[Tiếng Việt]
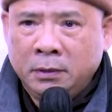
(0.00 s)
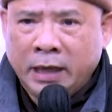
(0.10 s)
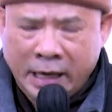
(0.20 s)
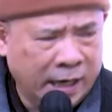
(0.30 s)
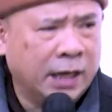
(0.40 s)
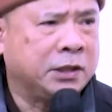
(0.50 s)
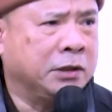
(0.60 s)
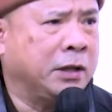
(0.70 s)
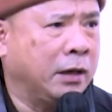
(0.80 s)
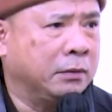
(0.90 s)
Cái này là
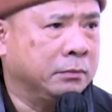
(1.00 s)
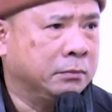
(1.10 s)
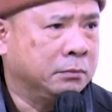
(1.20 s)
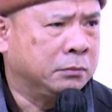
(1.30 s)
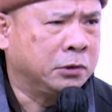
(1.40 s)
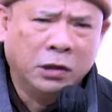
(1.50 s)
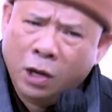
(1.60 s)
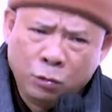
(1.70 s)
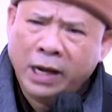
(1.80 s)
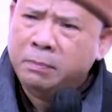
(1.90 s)
sự thật. Từ
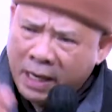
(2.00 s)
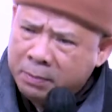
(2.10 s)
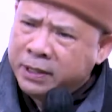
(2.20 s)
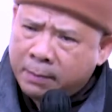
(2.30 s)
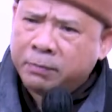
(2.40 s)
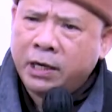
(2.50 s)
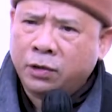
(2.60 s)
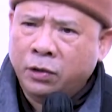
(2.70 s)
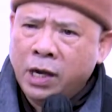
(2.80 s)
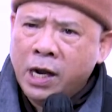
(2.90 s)
lâu nay mấy mươi năm nay
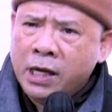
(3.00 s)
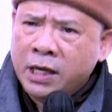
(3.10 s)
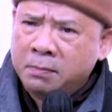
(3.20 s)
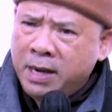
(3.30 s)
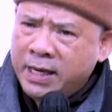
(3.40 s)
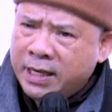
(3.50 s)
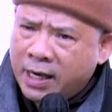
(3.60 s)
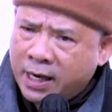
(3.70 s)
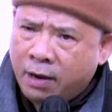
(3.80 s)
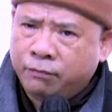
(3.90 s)
rồi. Nhưng bây
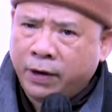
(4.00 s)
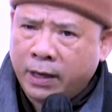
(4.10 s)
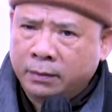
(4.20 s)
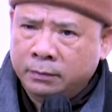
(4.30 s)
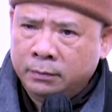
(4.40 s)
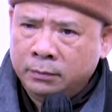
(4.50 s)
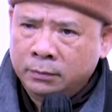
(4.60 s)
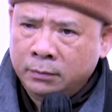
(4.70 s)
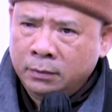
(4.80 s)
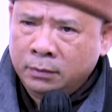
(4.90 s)
giờ học Phật,
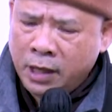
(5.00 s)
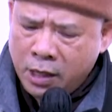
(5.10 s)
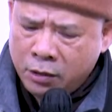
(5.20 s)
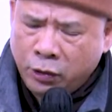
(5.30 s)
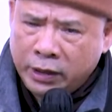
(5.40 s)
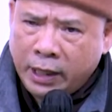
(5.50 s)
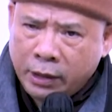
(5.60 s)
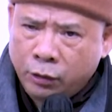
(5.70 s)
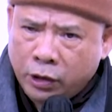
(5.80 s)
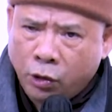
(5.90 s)
nhờ quý
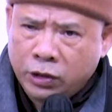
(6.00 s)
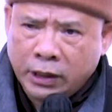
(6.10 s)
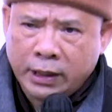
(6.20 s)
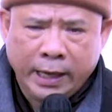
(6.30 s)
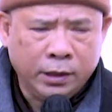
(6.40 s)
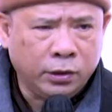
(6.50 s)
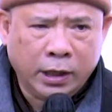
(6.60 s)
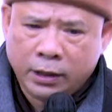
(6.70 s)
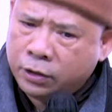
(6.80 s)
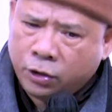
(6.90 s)
thầy quý cô chị dạy, cho
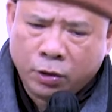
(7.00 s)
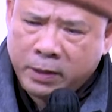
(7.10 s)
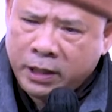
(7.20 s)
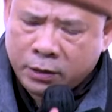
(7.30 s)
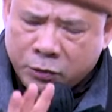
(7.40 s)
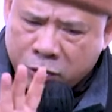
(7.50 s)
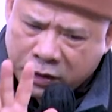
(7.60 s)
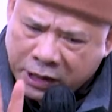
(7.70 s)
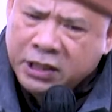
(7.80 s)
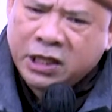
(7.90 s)
nên thôi bây giờ tôi
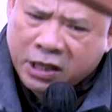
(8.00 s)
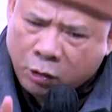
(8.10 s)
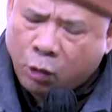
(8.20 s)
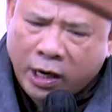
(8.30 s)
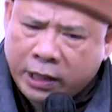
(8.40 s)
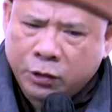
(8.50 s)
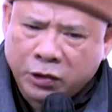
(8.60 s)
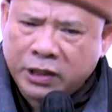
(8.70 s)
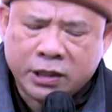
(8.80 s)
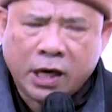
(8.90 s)
xin dứt khoát cái
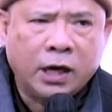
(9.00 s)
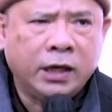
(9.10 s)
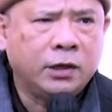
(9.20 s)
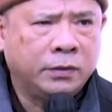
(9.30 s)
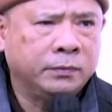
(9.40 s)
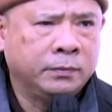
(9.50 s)
chuyện sợ này rồi.